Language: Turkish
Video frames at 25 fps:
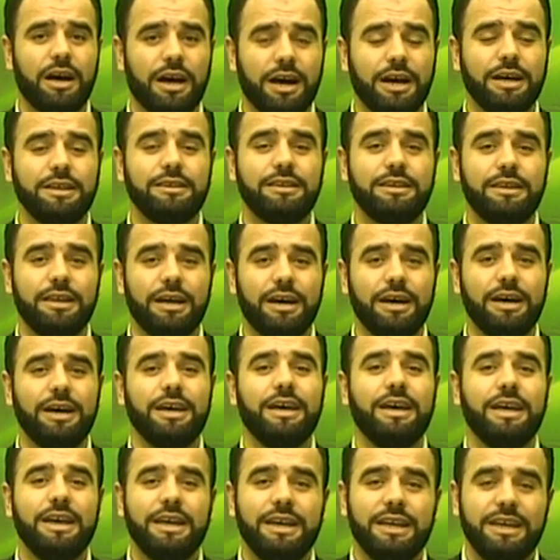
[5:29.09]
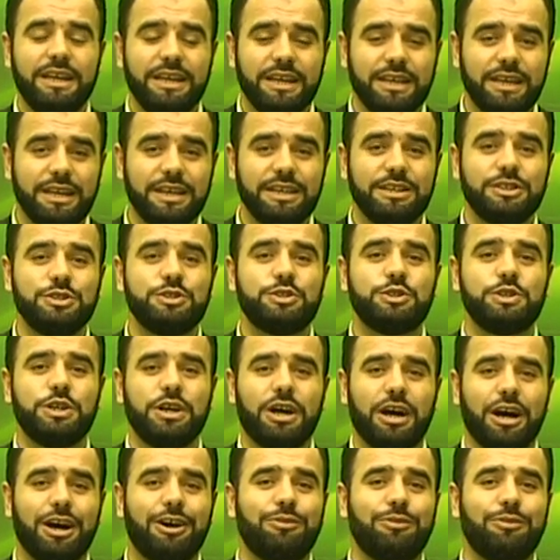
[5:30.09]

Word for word: Hatta ikinci